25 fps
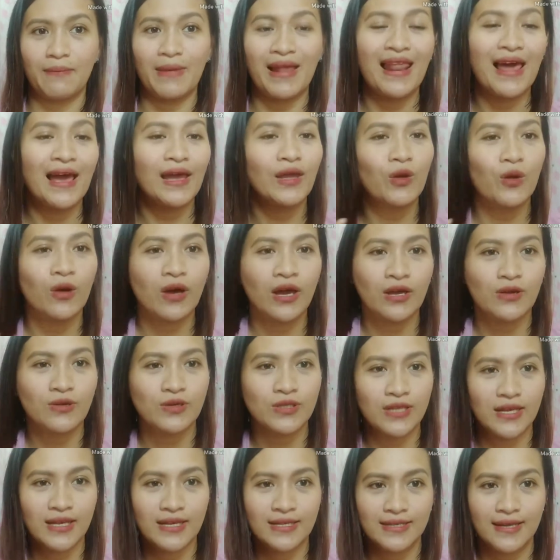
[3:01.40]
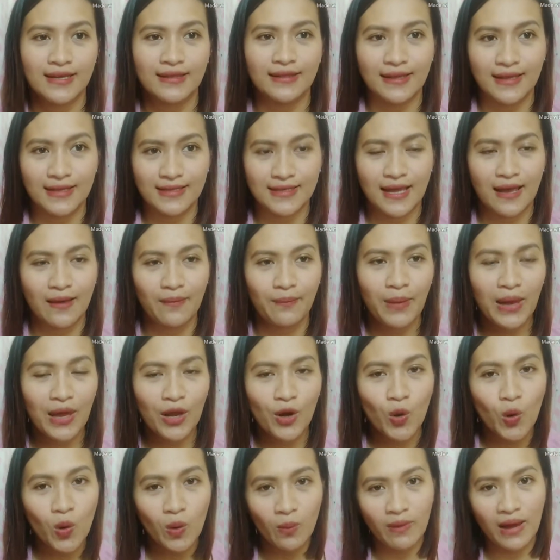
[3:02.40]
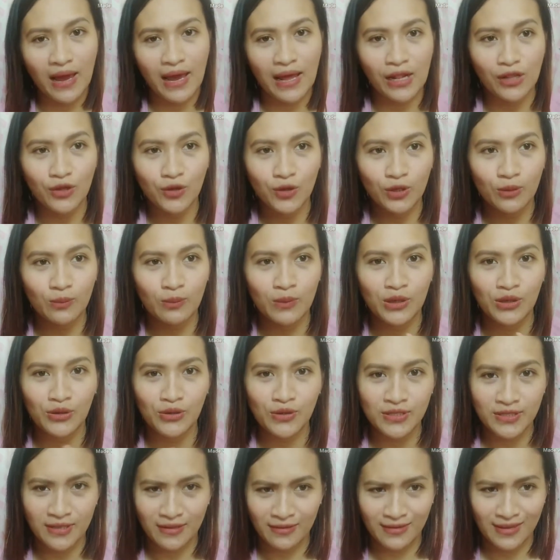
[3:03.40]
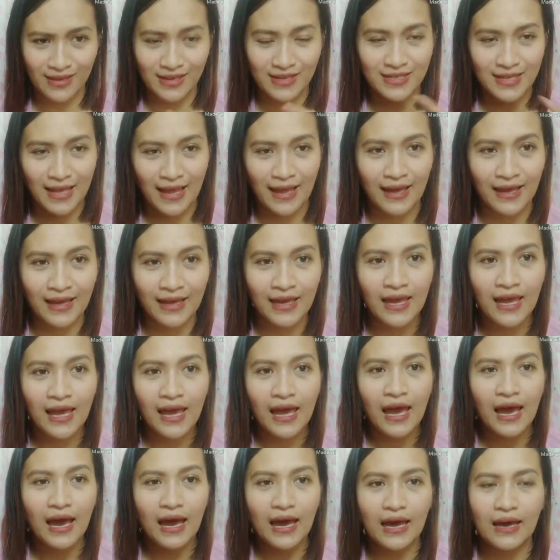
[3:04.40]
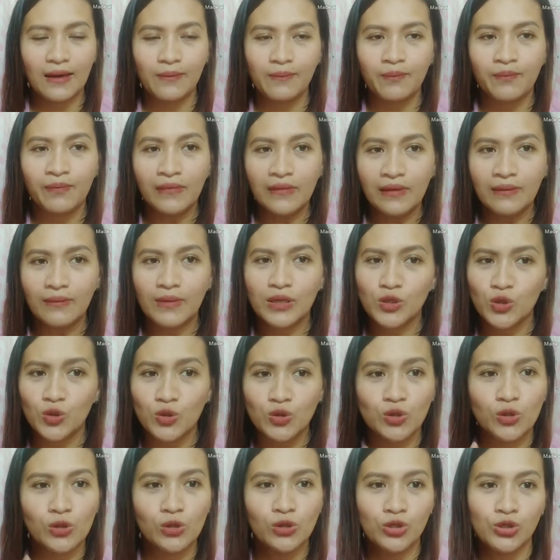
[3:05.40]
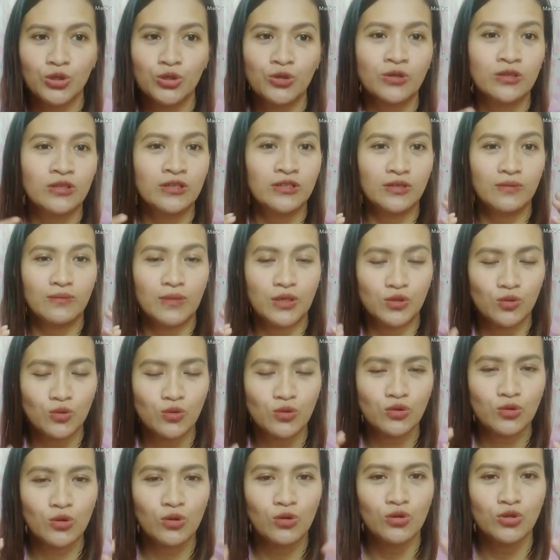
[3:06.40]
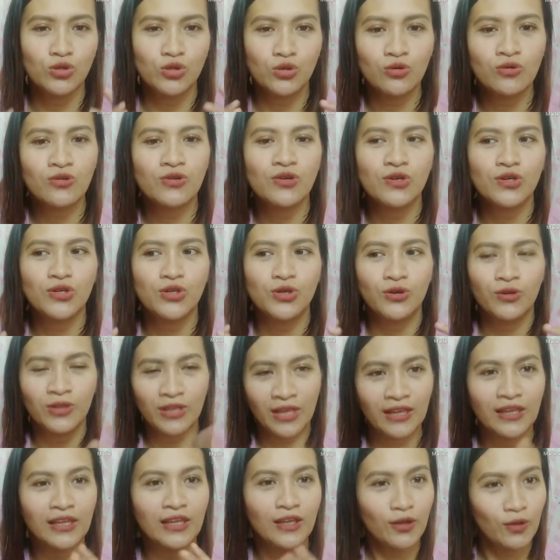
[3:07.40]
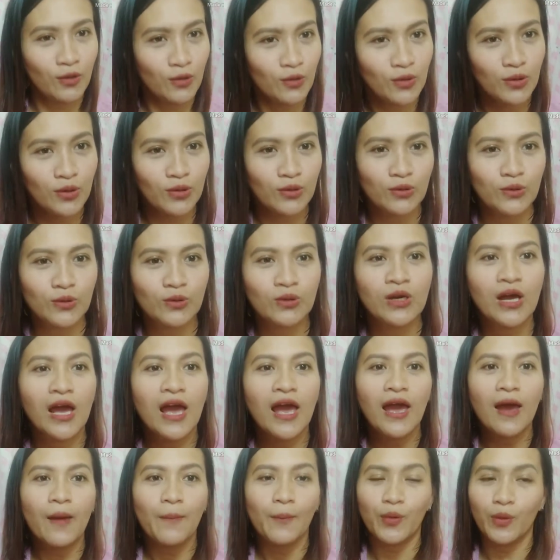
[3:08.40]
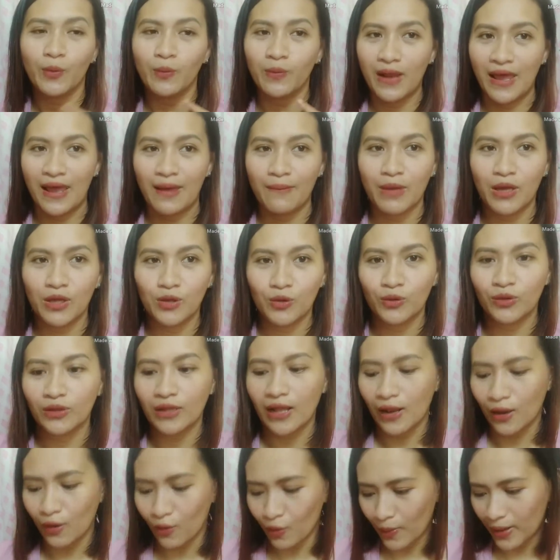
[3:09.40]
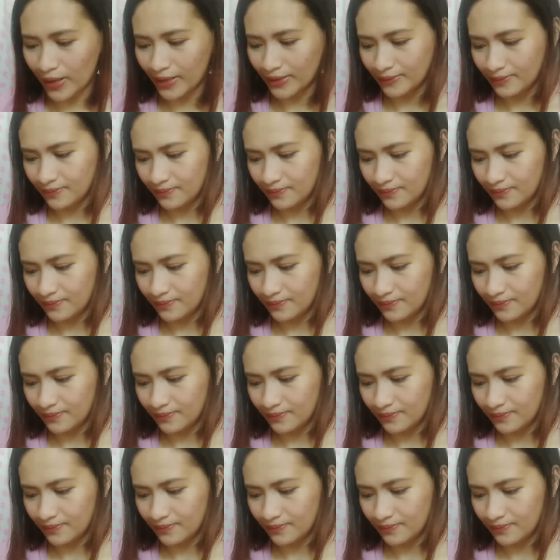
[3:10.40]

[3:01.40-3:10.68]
malayo kayo sa isa't isa. Pero kung mahal niyo naman yung isa't isa, um, masusolusyon masusolusyonan niyo yung problema niyong dalawa.